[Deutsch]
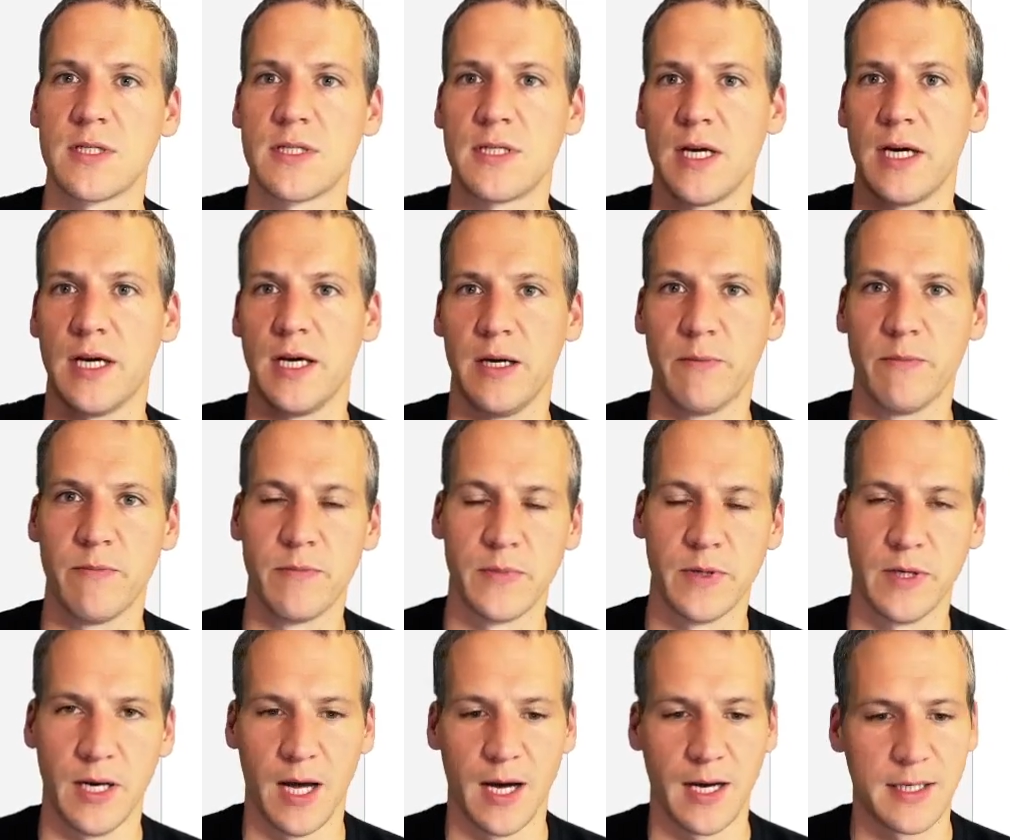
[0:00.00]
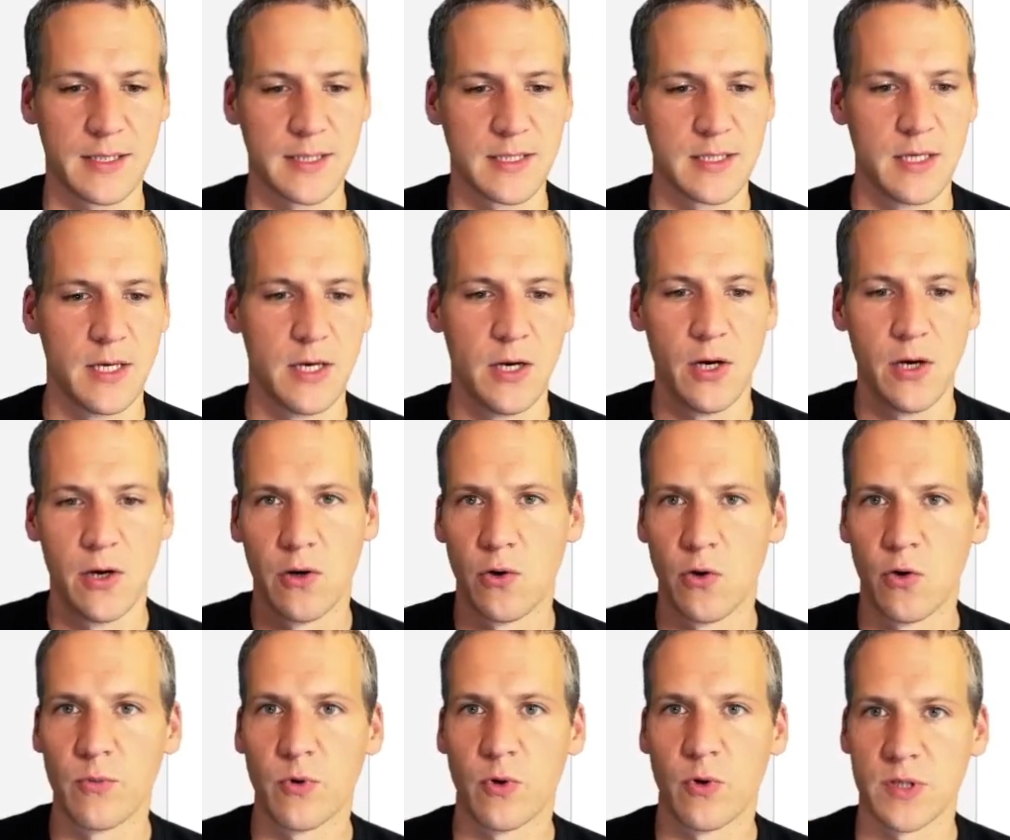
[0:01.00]
der eben nachts
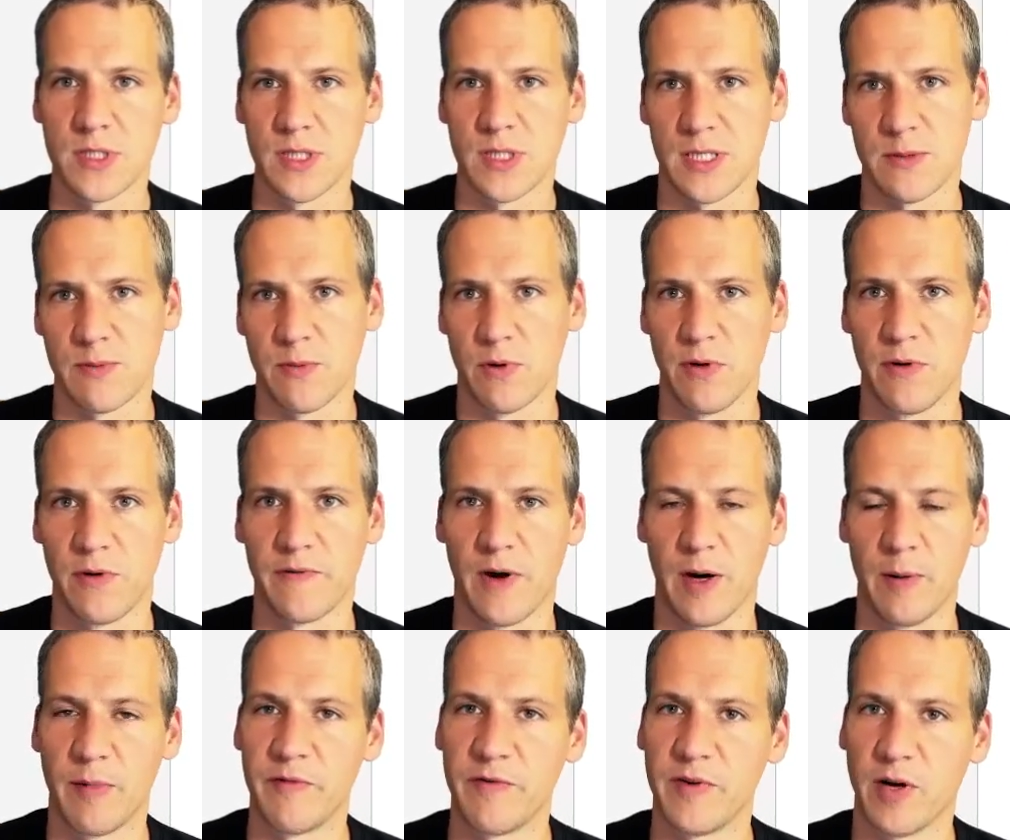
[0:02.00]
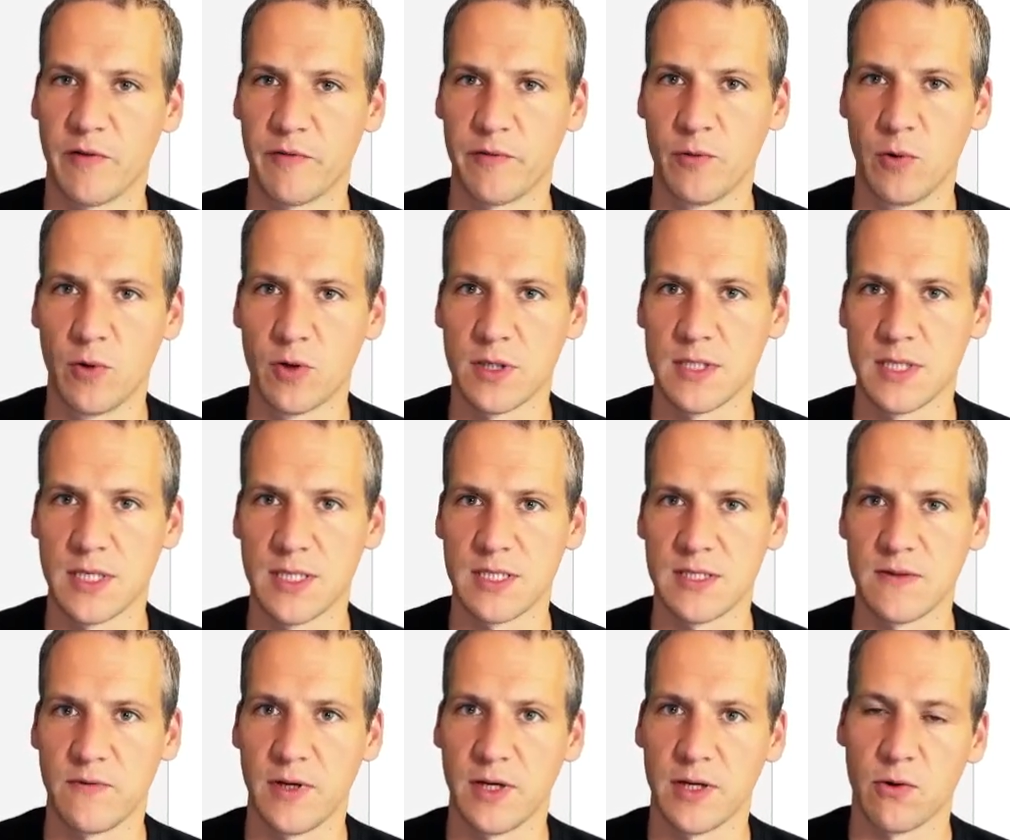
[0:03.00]
um kurz nach 12 einmal wieder auf 0
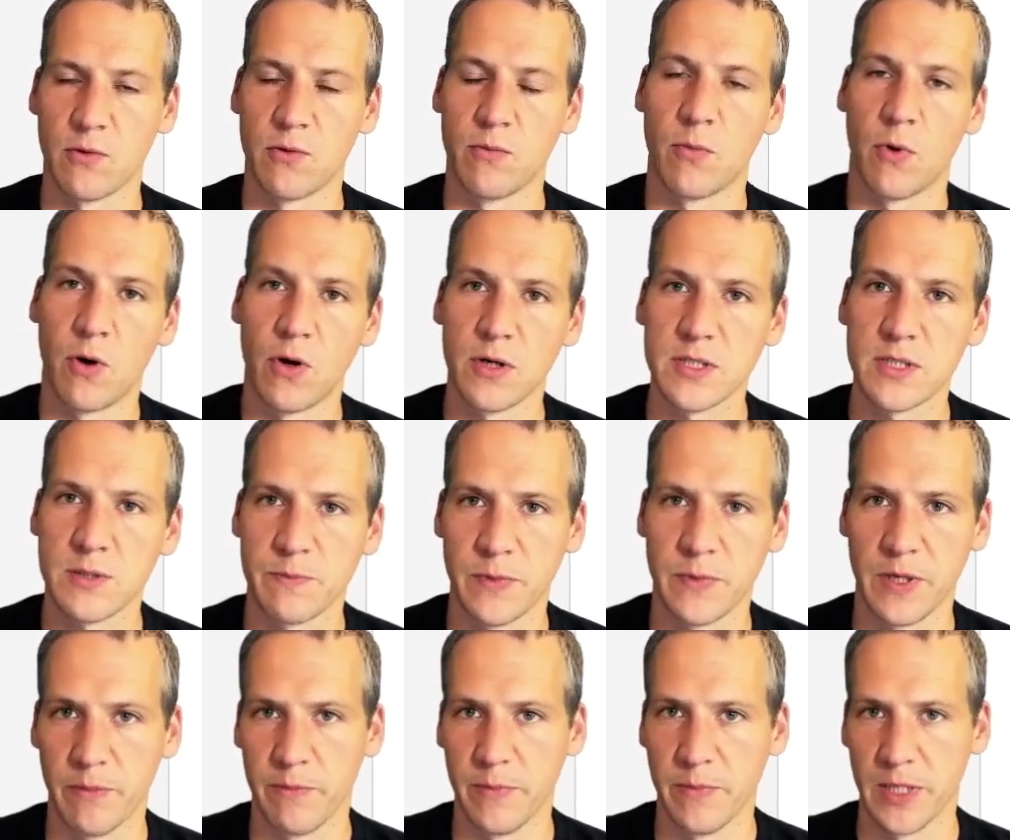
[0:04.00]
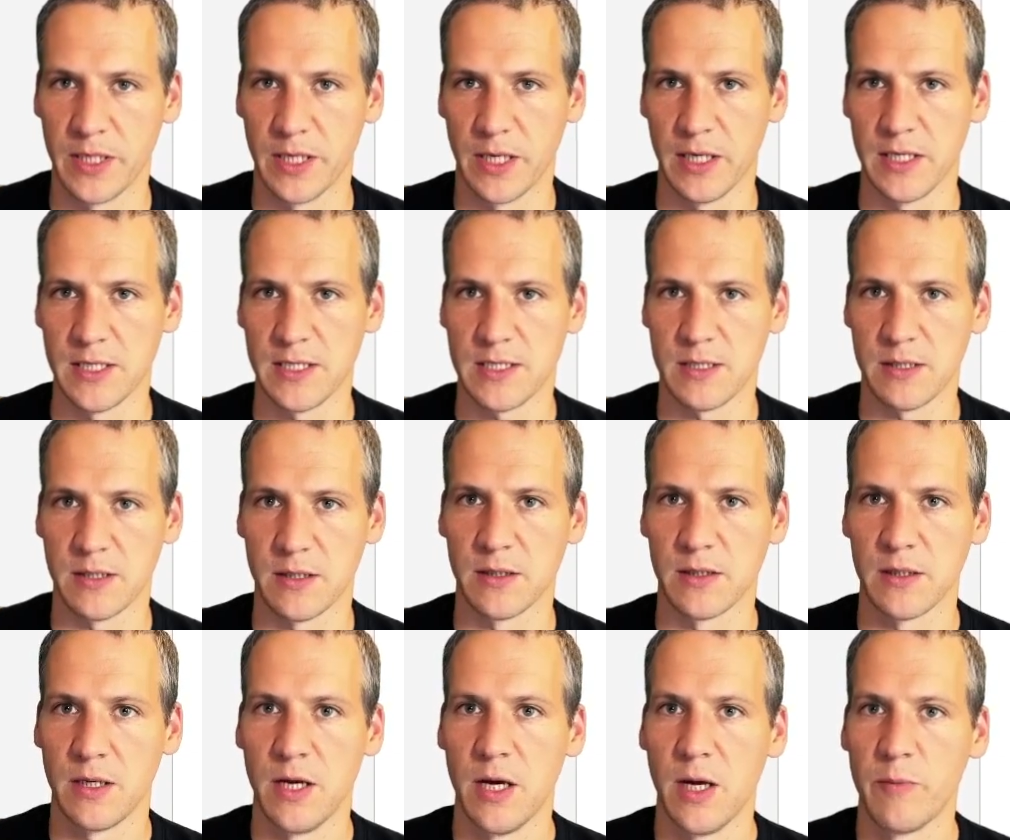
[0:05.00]
gesetzt wird und morgens eben mit der
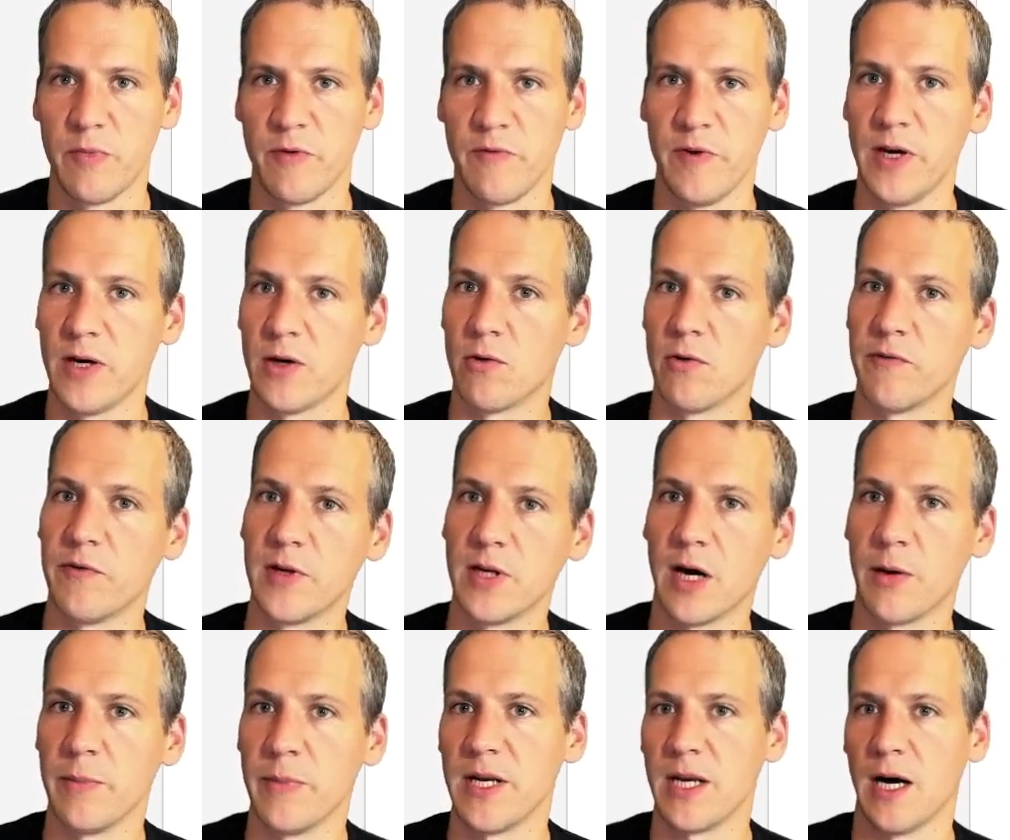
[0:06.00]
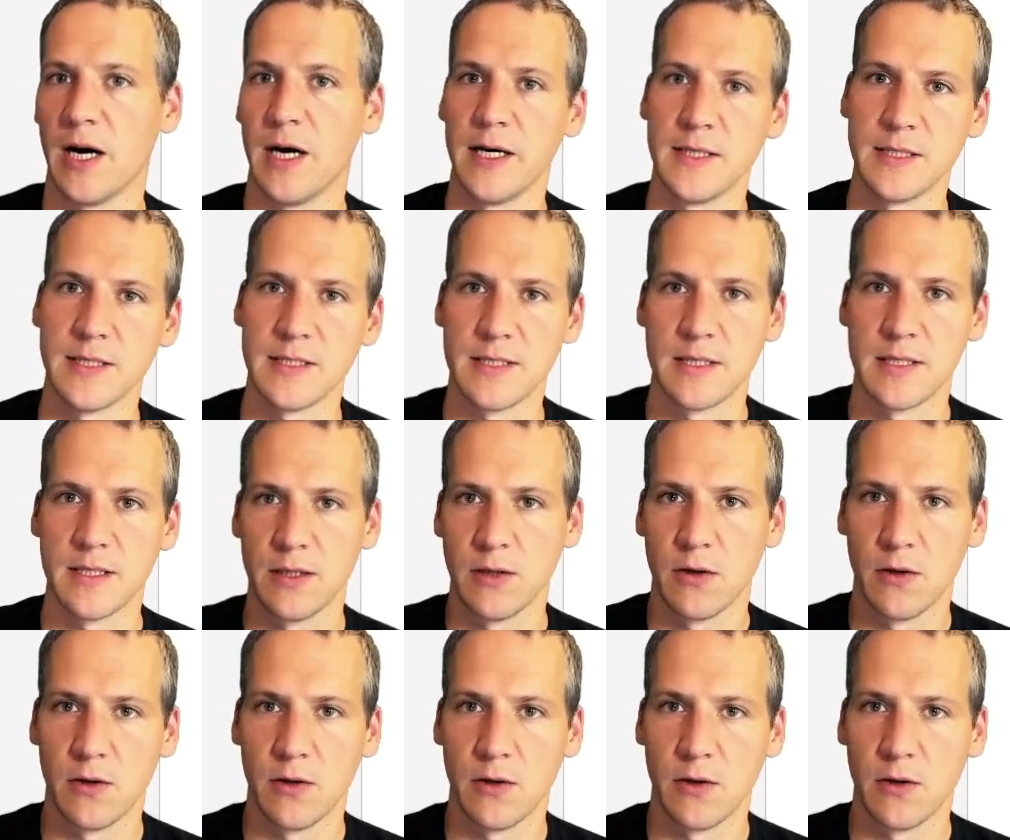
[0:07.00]
nächsten Bewegung wieder mit 1